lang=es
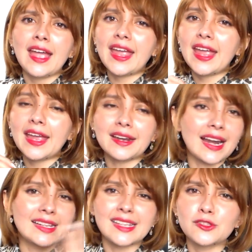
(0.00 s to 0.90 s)
eh,
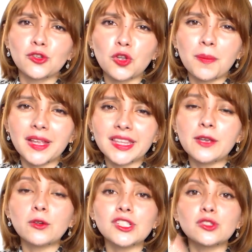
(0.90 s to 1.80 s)
realización de
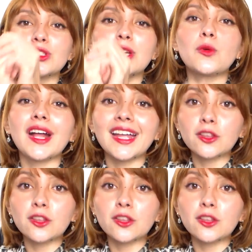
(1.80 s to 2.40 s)
objetivos y estoy segura